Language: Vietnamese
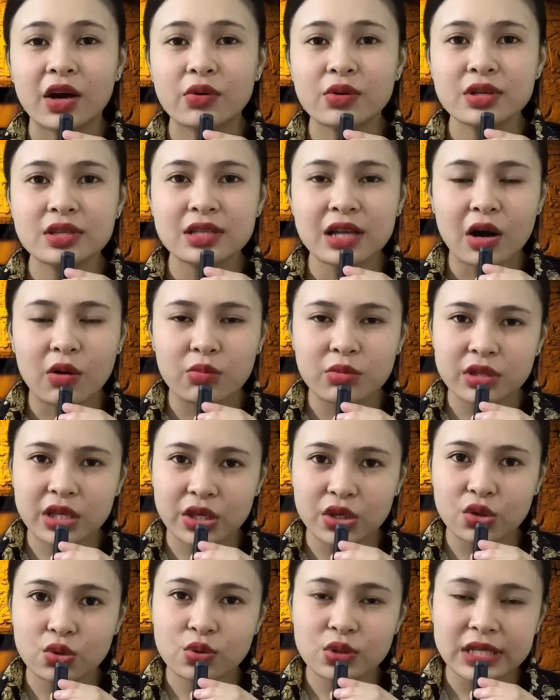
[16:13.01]
Nói xong
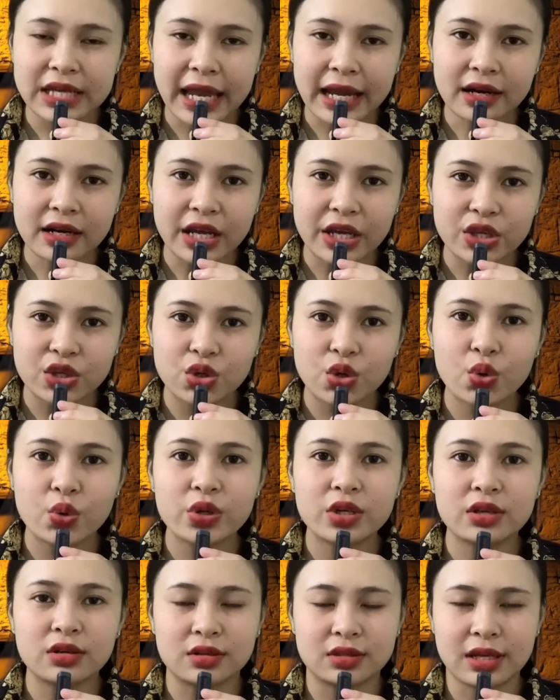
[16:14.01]
thì chú Sáng lại
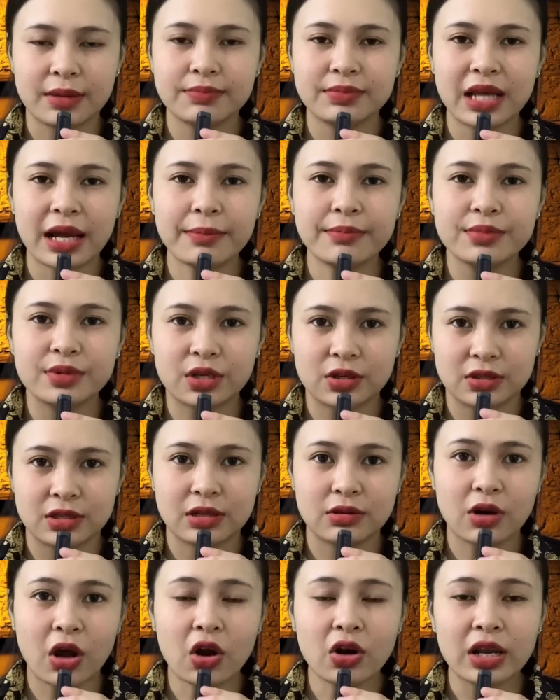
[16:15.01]
chui người thấp thấp, rồi
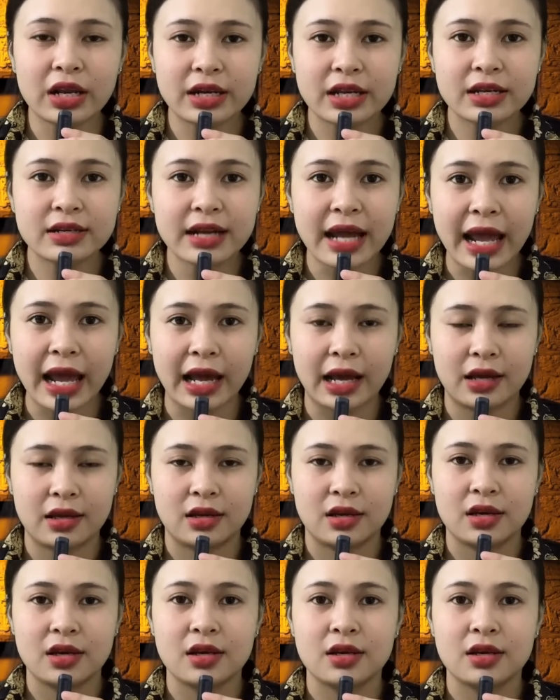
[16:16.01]
sau đó là đi ra.